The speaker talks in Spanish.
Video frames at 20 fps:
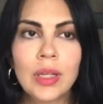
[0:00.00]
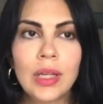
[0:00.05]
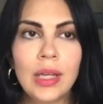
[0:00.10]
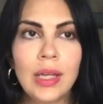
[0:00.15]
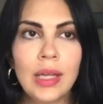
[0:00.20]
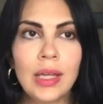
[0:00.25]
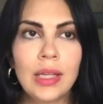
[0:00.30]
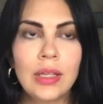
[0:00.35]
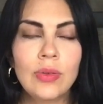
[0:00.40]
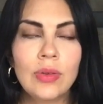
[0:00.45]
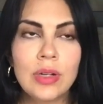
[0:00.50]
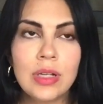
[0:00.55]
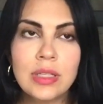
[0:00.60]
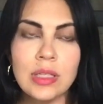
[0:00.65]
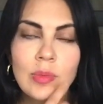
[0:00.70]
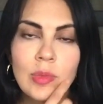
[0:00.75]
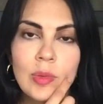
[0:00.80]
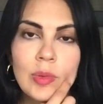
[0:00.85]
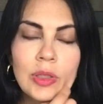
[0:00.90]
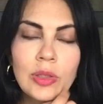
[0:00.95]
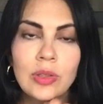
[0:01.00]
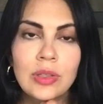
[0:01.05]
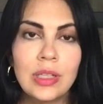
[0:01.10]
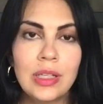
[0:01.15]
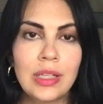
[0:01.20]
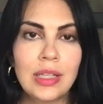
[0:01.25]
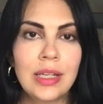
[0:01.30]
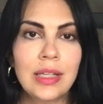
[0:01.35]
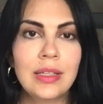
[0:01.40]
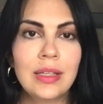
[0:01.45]
Eh, yo en ese momento
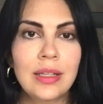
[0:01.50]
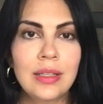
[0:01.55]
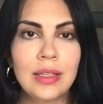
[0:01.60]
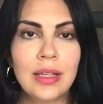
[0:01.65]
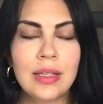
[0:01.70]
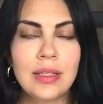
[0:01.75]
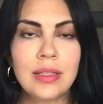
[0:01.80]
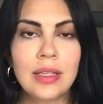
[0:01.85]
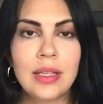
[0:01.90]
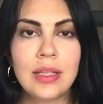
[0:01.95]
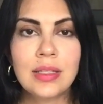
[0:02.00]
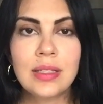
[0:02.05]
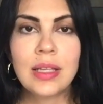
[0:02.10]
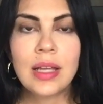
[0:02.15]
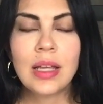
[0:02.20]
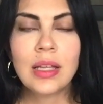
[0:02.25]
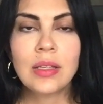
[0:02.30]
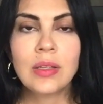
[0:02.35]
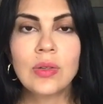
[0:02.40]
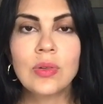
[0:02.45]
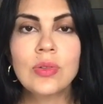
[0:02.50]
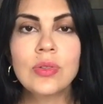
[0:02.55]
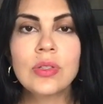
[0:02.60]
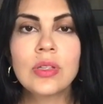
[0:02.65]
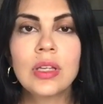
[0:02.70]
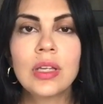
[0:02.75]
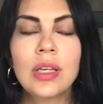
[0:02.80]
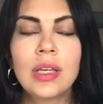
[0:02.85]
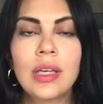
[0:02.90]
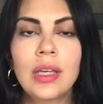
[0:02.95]
tenía 36
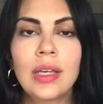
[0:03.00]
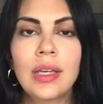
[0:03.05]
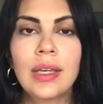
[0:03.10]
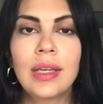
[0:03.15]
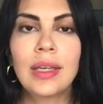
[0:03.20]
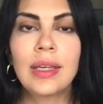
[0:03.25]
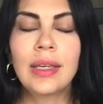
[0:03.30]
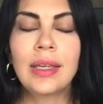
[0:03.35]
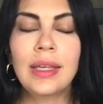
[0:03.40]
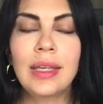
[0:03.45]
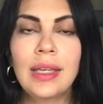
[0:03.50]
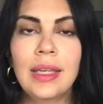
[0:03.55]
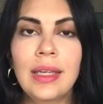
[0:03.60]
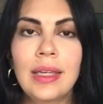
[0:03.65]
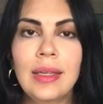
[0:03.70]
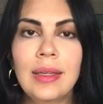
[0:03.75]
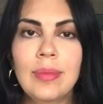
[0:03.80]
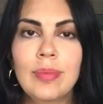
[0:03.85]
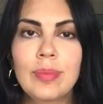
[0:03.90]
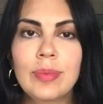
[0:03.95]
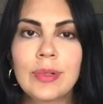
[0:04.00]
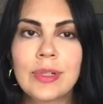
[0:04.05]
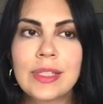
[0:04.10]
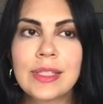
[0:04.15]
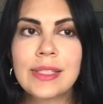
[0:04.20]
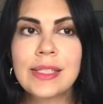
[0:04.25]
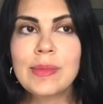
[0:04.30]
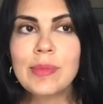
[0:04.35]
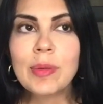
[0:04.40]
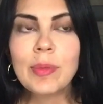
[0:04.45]
años y
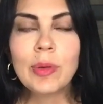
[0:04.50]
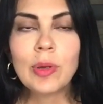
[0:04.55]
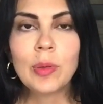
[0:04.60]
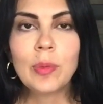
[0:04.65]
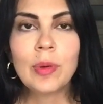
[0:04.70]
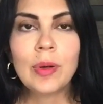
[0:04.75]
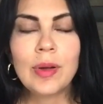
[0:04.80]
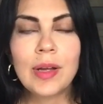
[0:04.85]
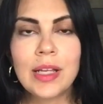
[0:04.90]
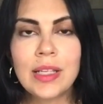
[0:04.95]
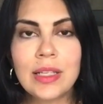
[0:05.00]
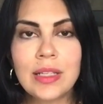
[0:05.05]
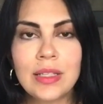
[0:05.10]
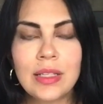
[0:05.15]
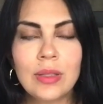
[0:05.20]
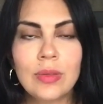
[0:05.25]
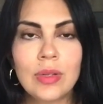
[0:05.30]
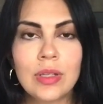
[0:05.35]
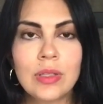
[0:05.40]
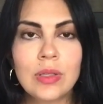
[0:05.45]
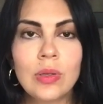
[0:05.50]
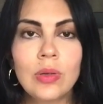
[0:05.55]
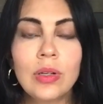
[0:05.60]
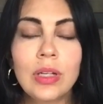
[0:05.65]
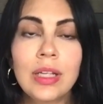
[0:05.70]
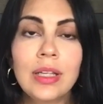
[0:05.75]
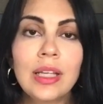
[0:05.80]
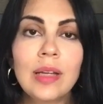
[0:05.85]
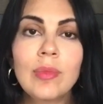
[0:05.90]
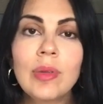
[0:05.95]
pues sí me preocupaba esa
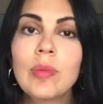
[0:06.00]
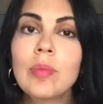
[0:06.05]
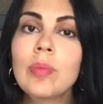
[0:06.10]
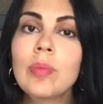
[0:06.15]
situación y también